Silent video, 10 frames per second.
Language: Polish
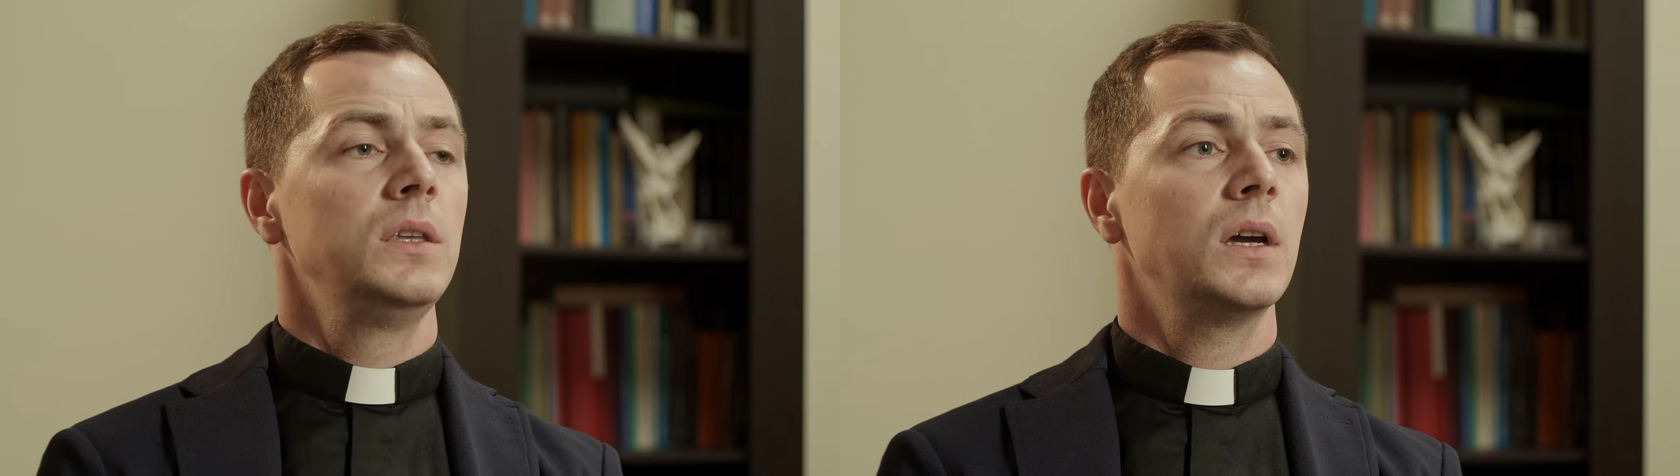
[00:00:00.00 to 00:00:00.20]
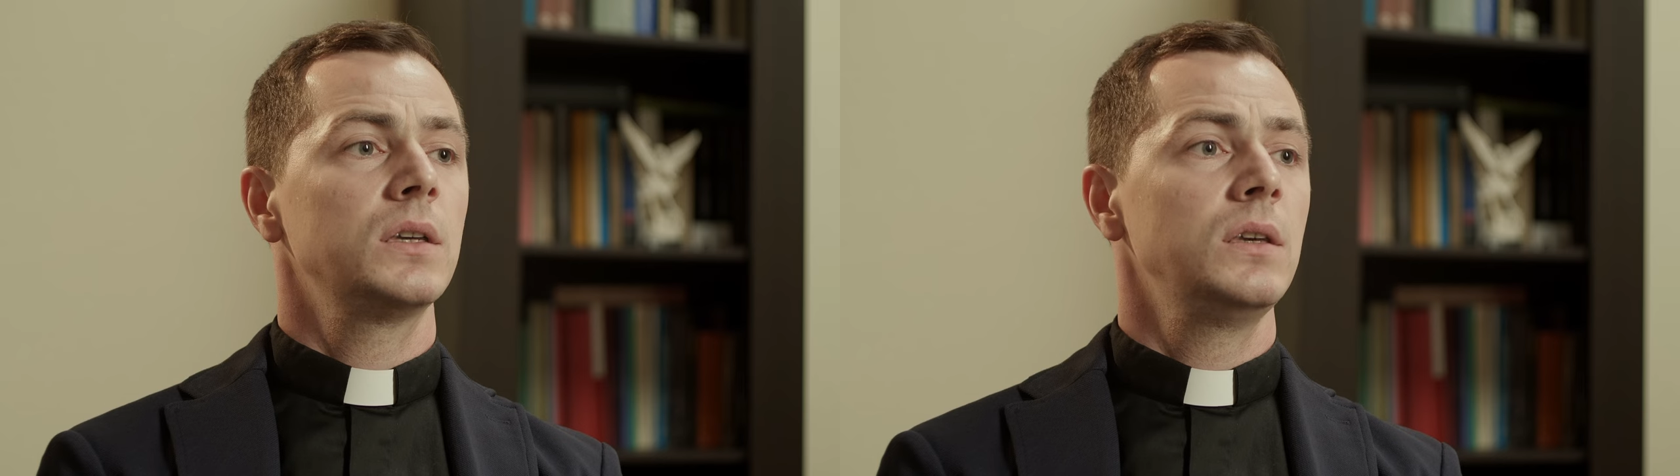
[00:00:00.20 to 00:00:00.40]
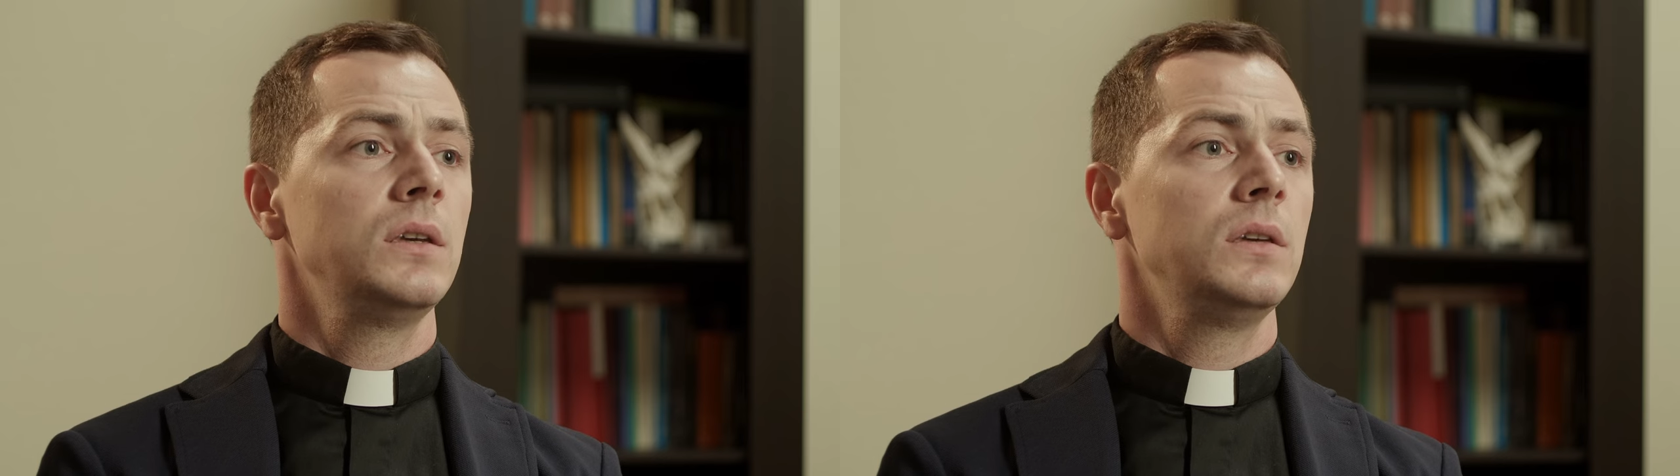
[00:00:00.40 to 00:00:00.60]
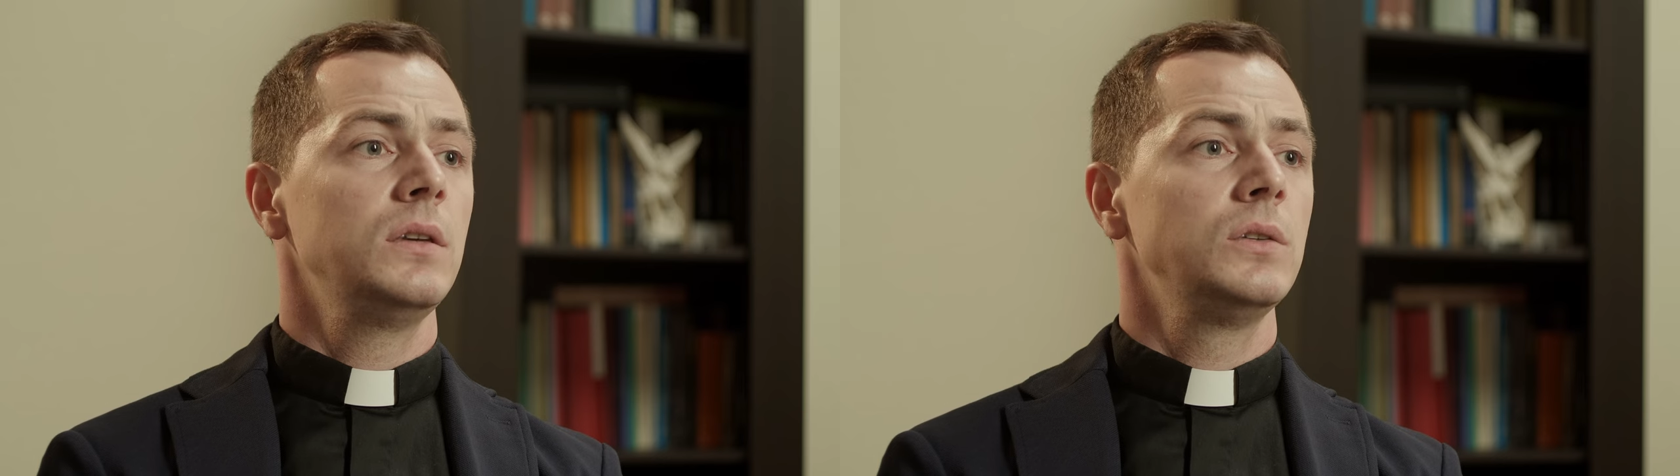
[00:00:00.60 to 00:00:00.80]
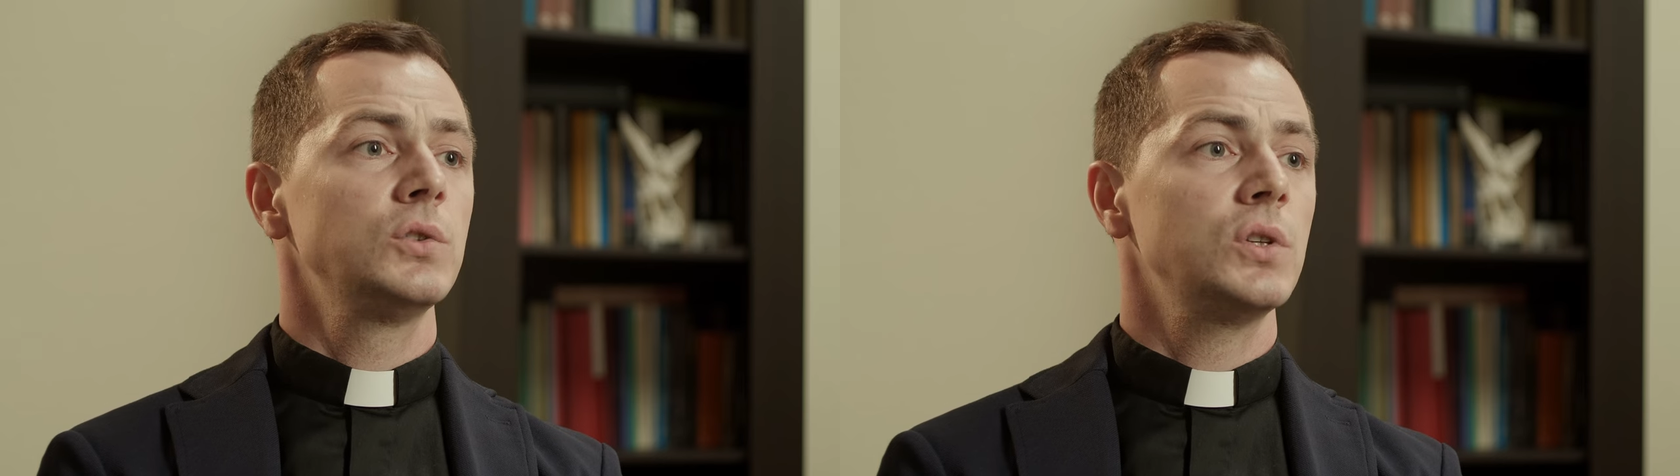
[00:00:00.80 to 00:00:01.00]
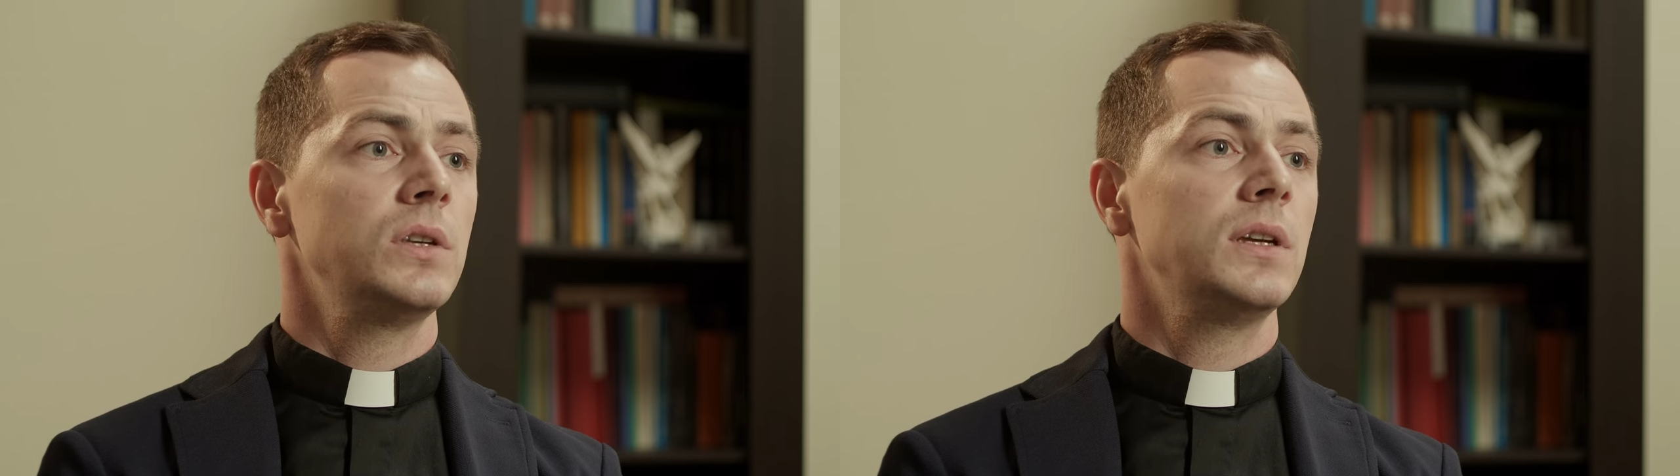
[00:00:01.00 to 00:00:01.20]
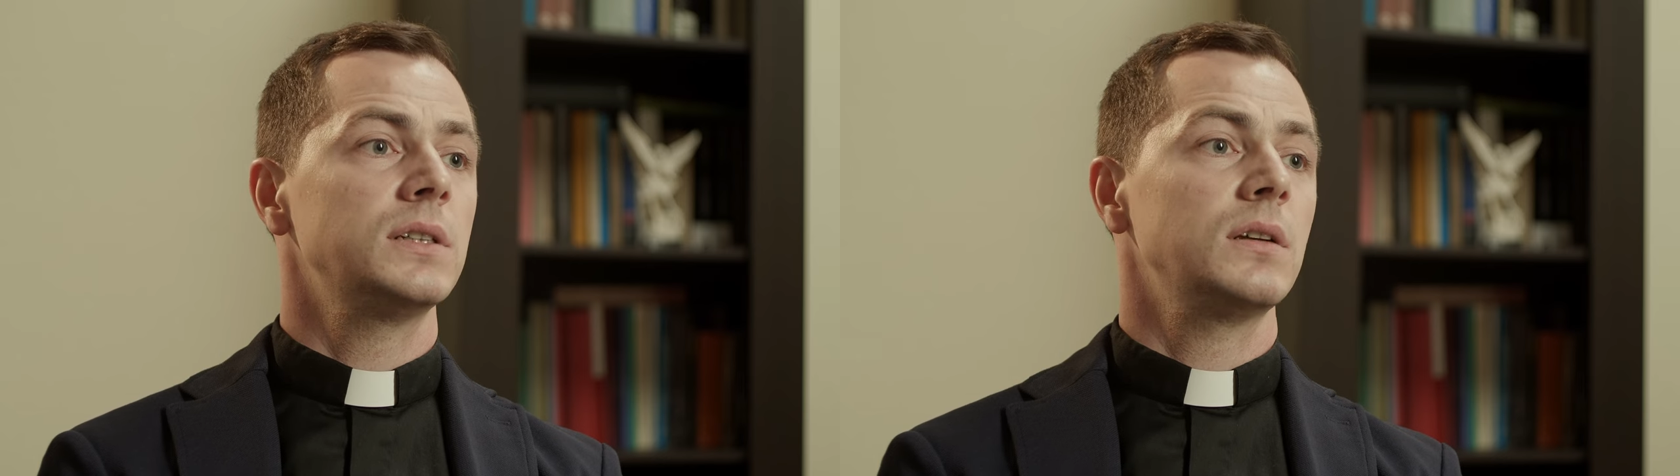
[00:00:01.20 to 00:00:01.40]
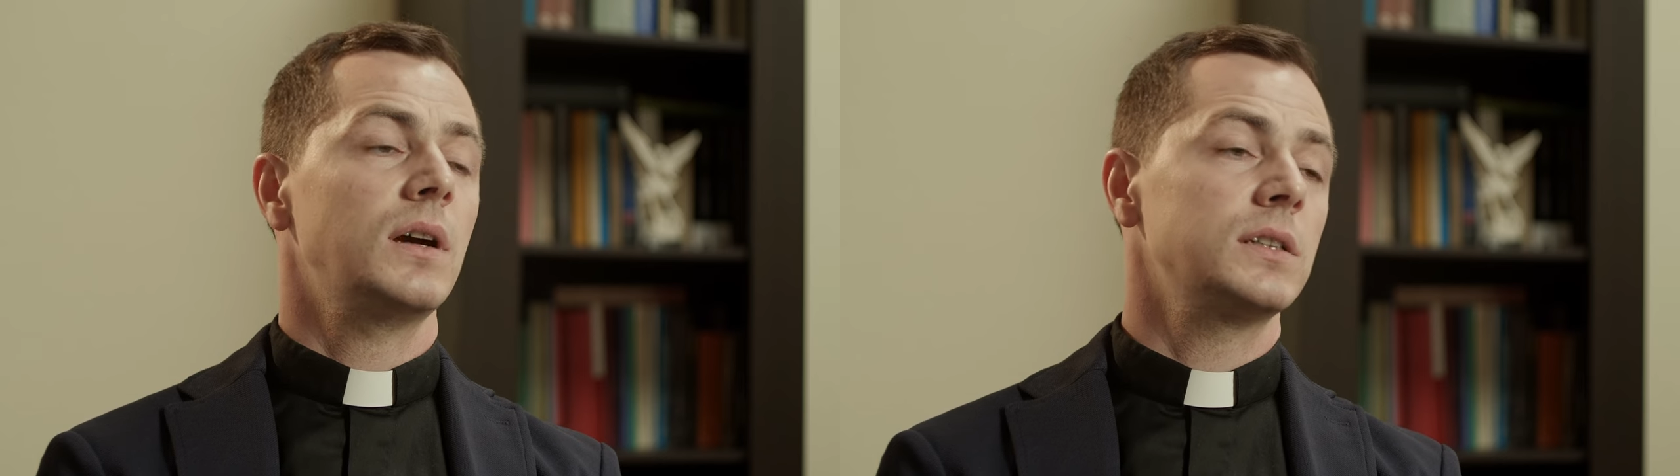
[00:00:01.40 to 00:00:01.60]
jak i inżynier,